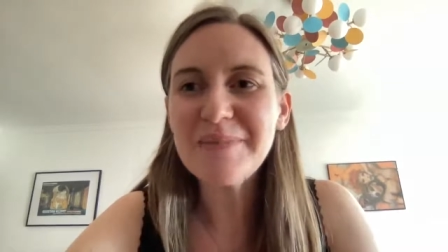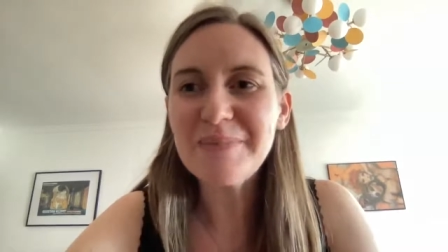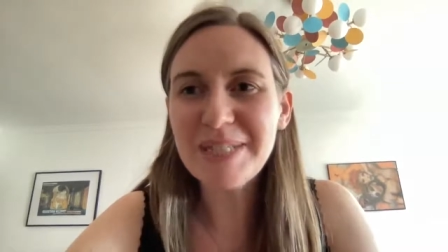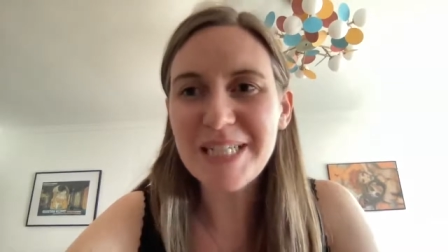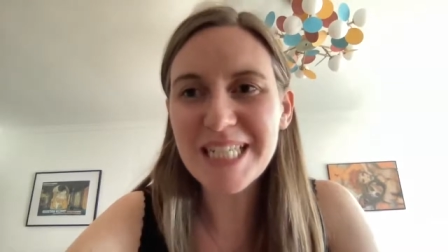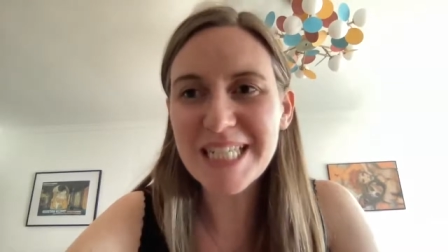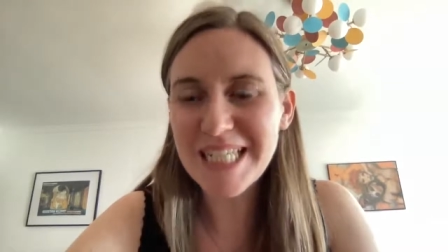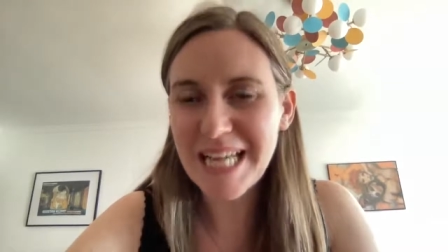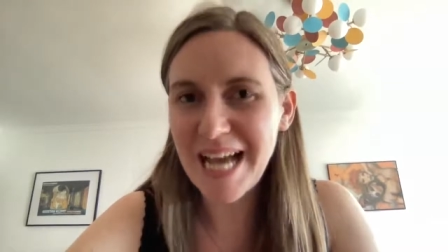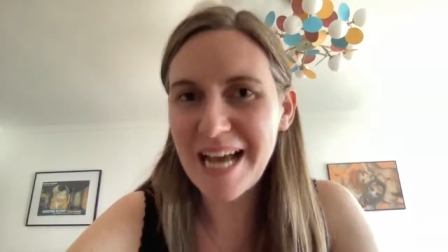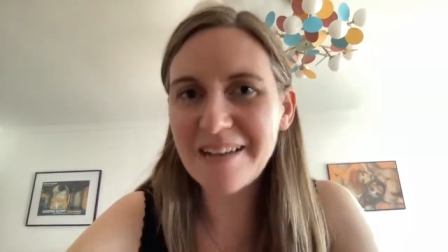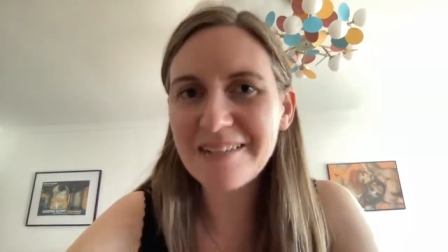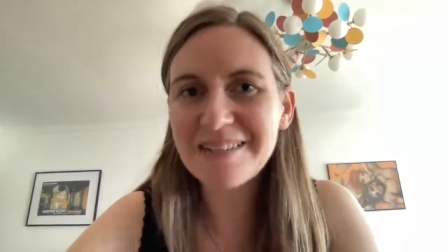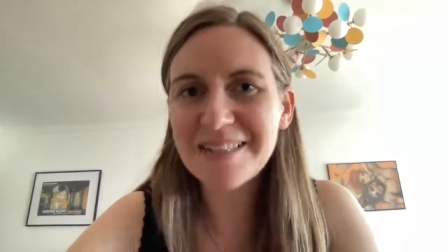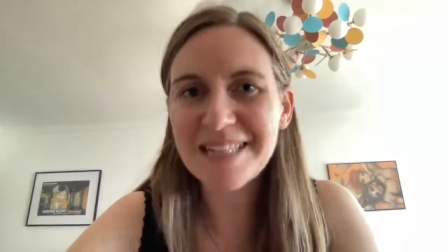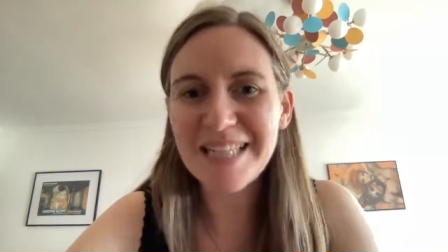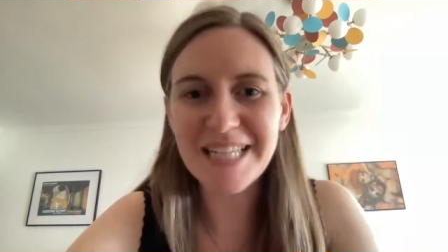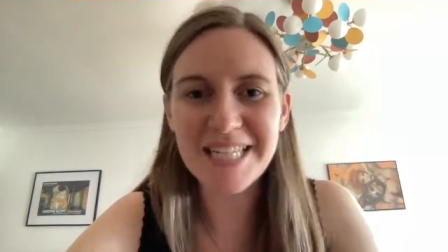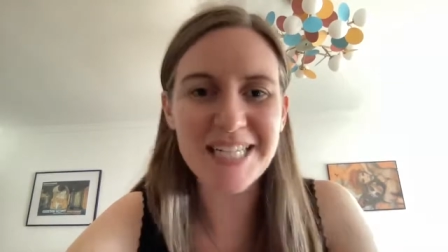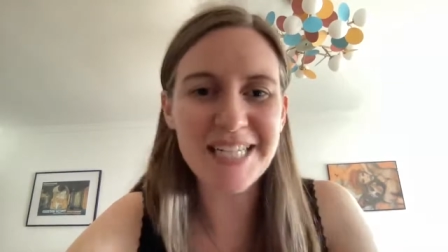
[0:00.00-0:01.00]
Mais déjà,
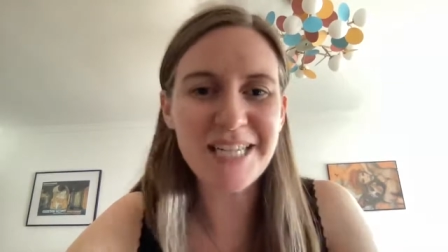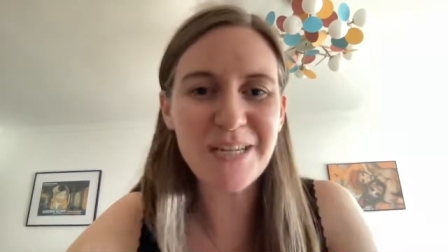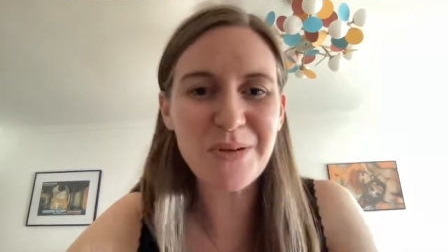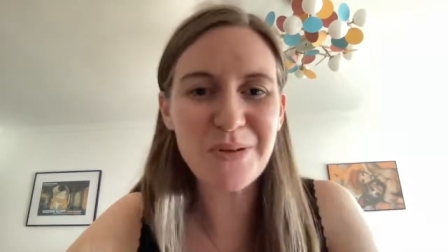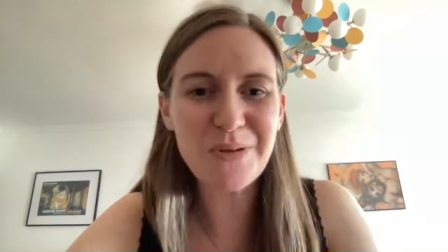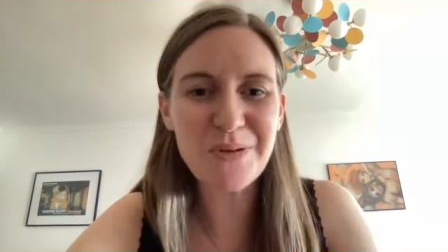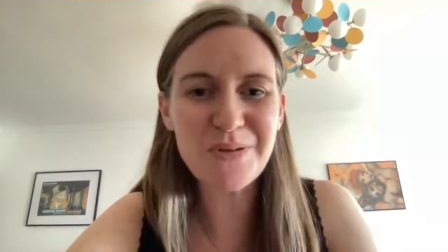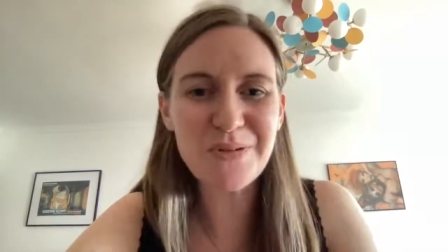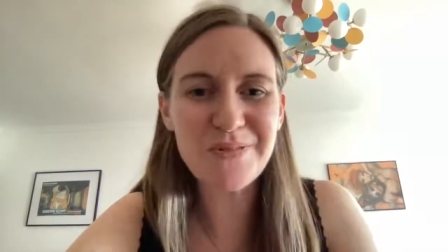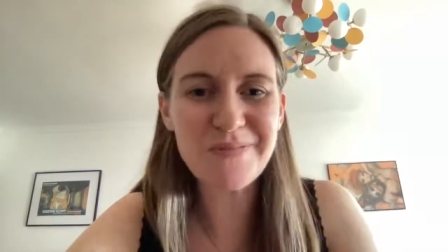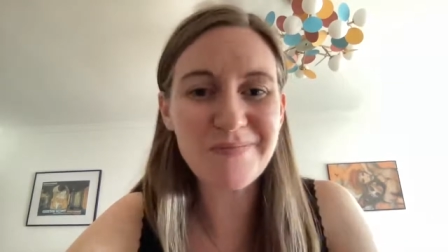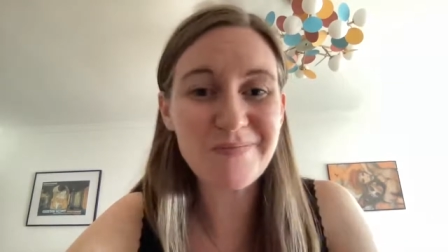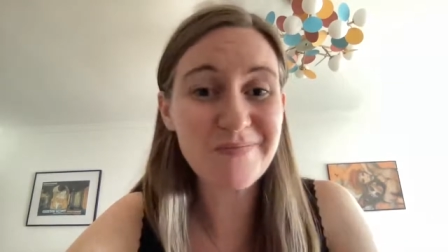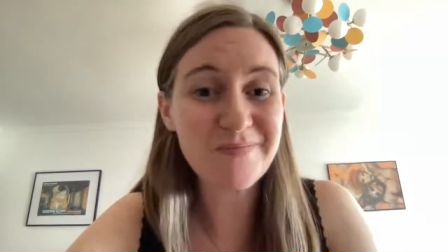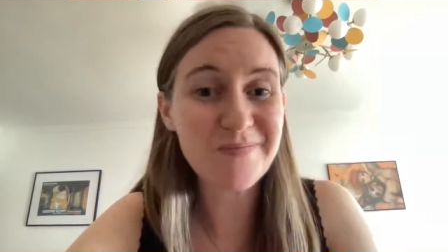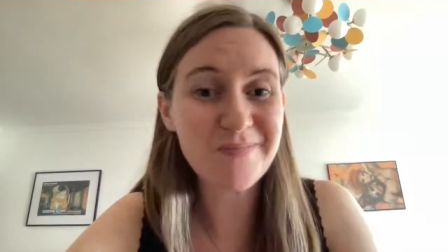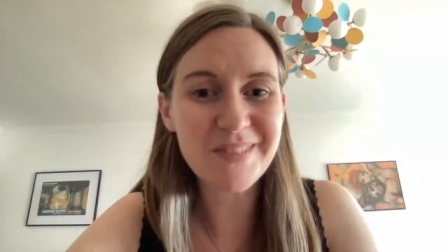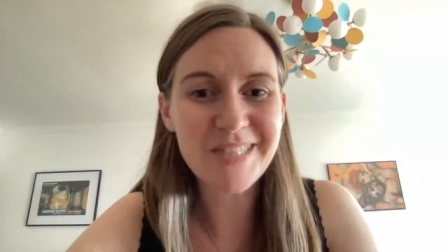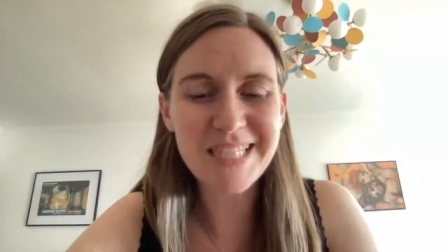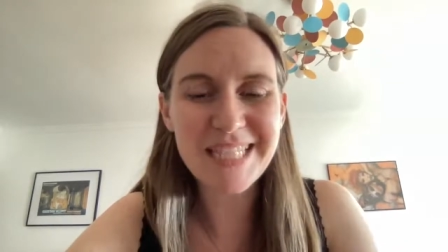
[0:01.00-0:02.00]
sachez que
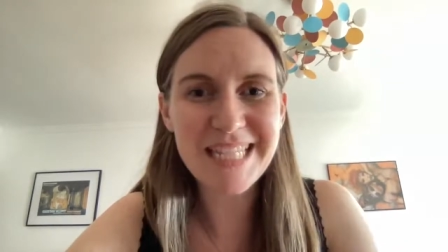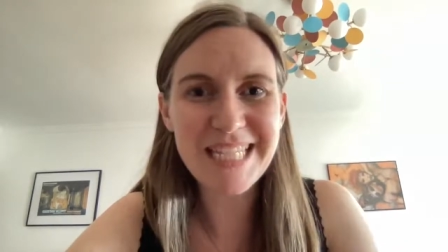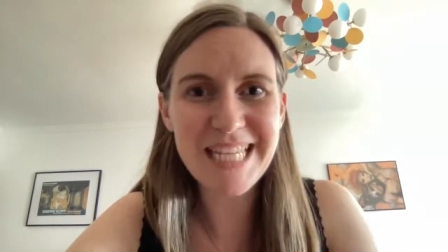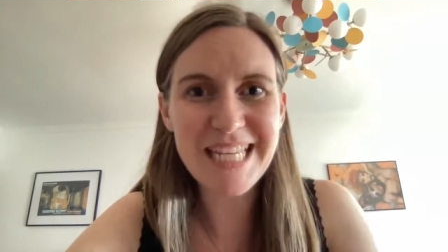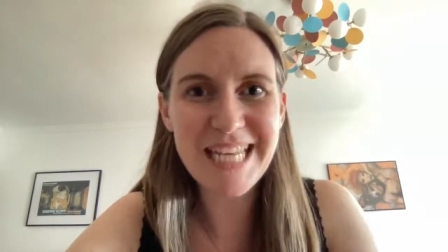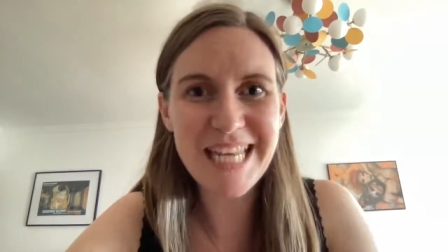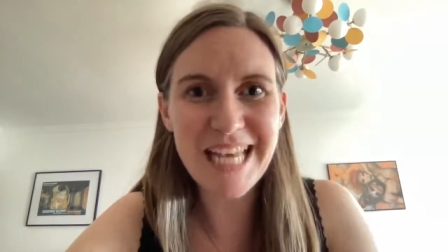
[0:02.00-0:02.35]
il